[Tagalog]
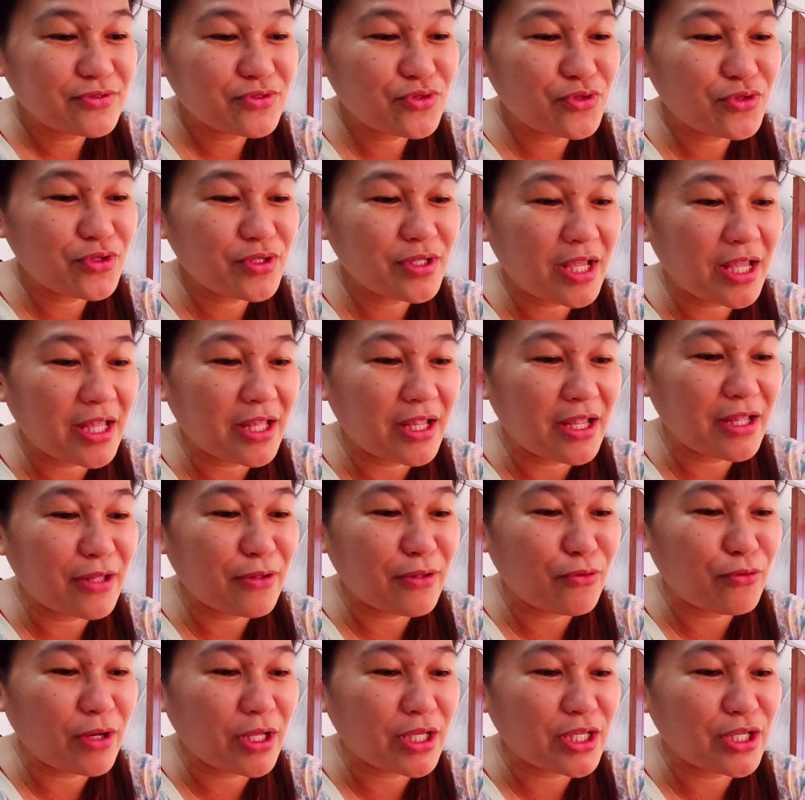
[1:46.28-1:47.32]
Sus na
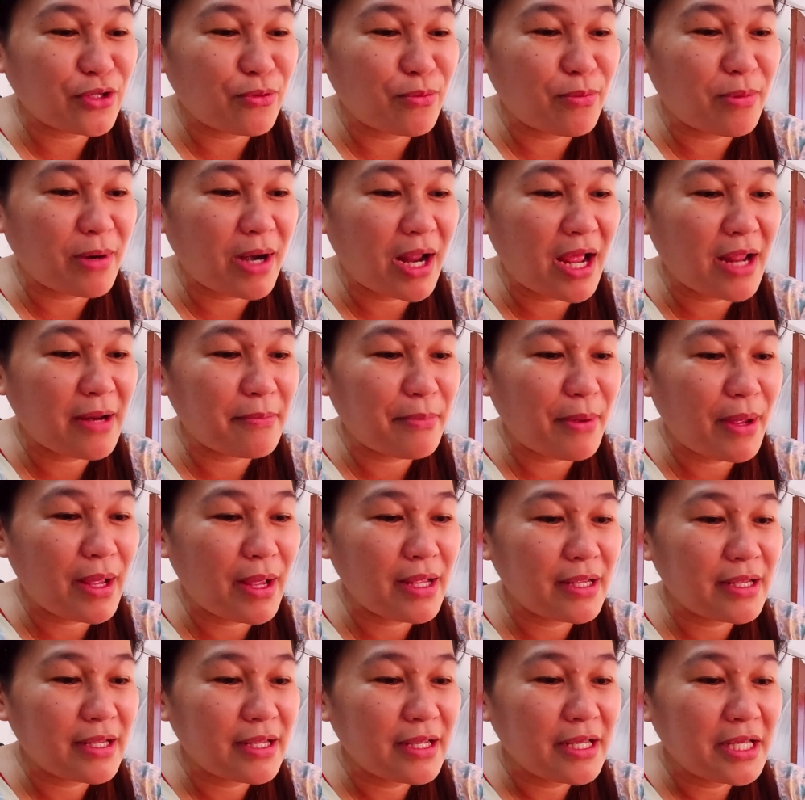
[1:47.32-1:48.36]
ito na sinubrahan pa.
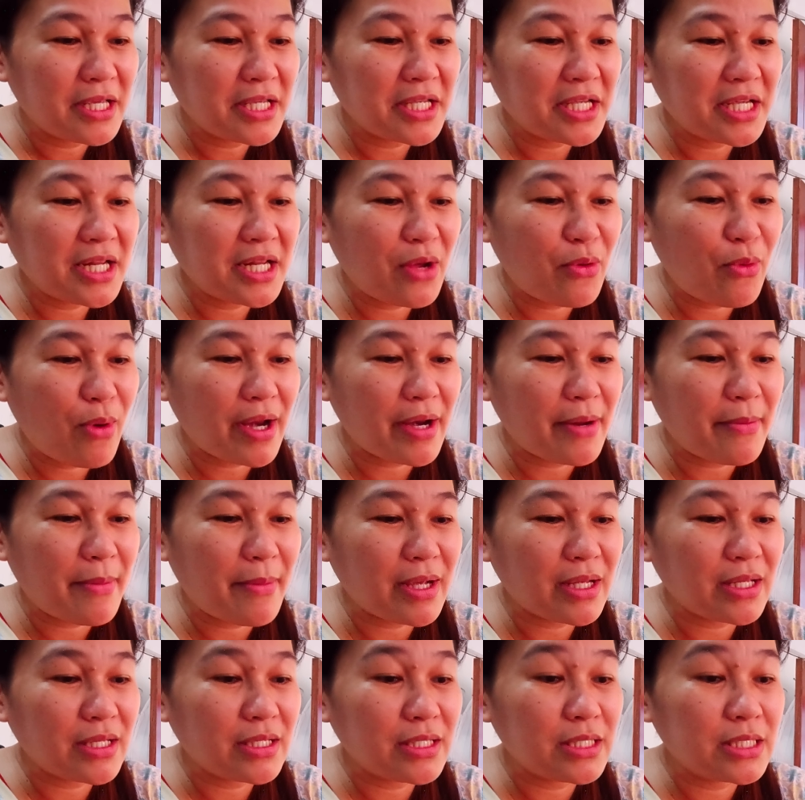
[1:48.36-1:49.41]
Ginawa
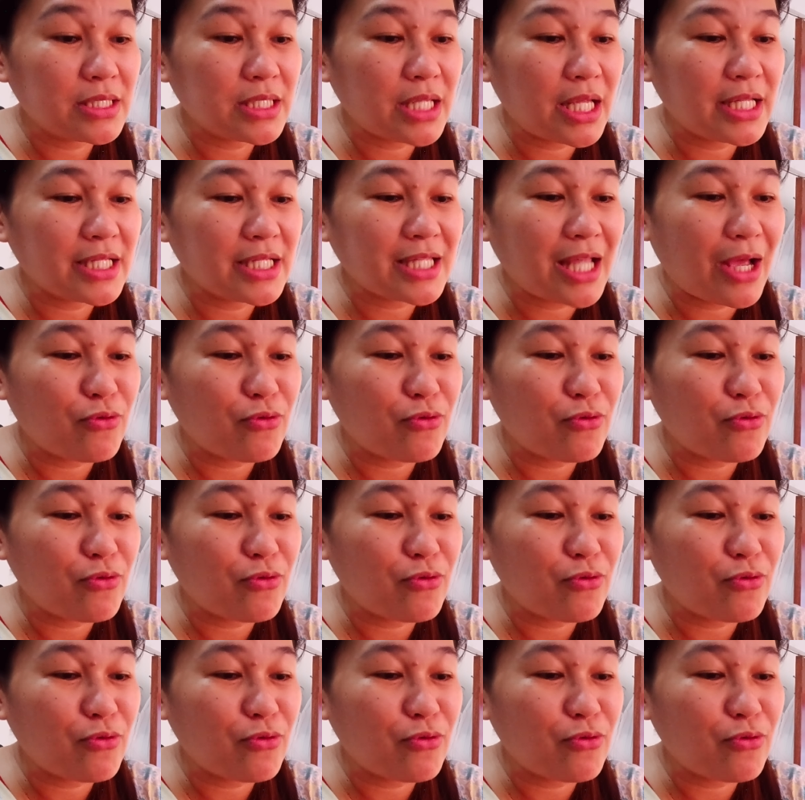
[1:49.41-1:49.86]
namang 10,000.